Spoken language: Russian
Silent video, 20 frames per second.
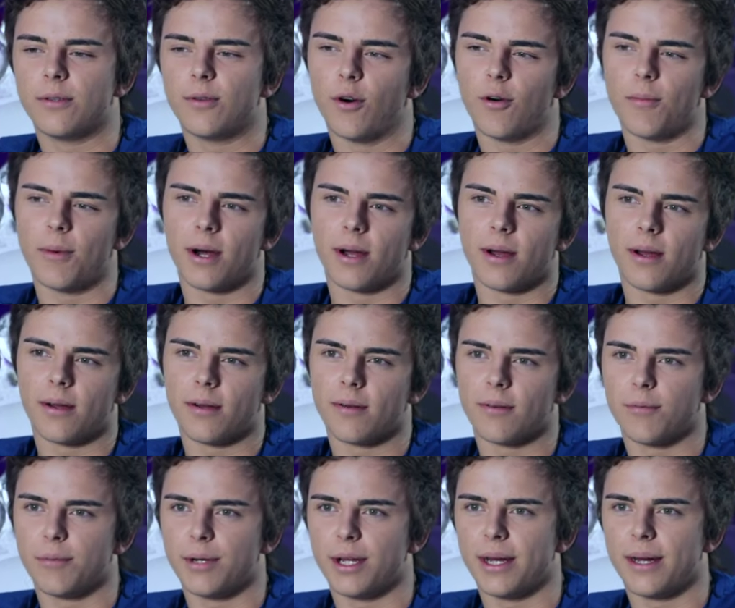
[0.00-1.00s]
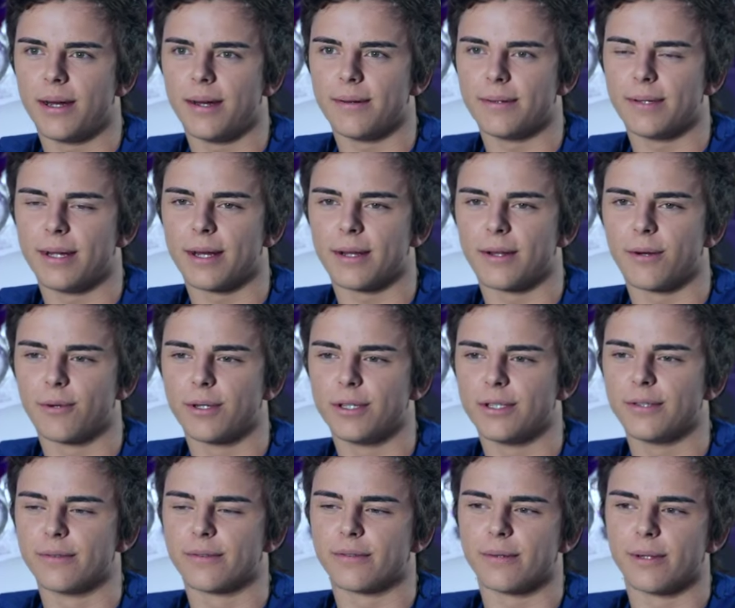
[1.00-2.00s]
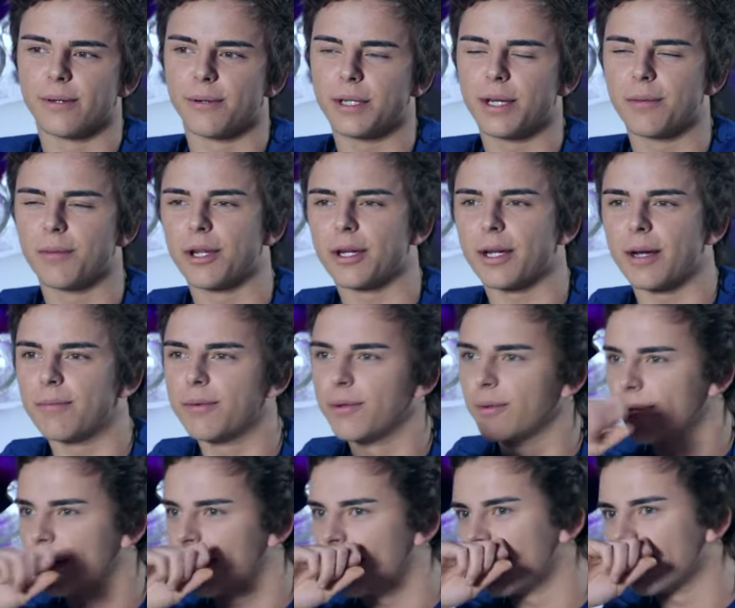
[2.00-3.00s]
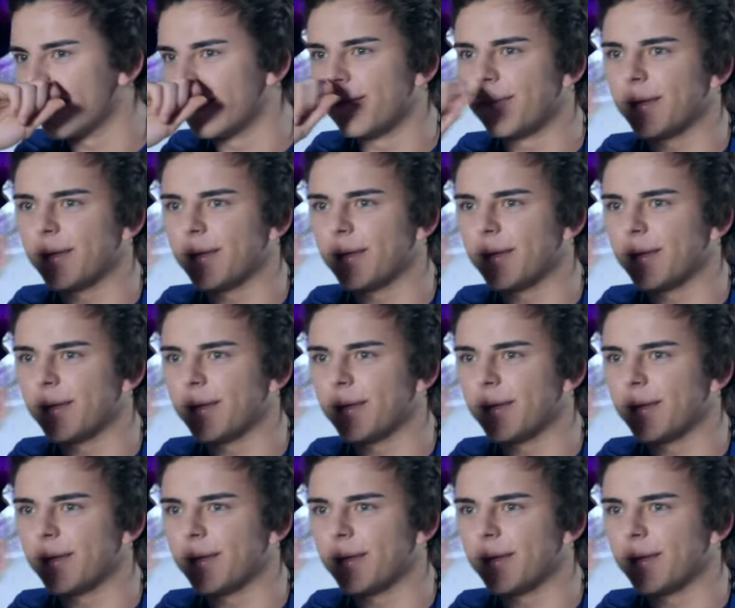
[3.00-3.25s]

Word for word: дома. У меня, наверное, у единственного не было компьютера лет до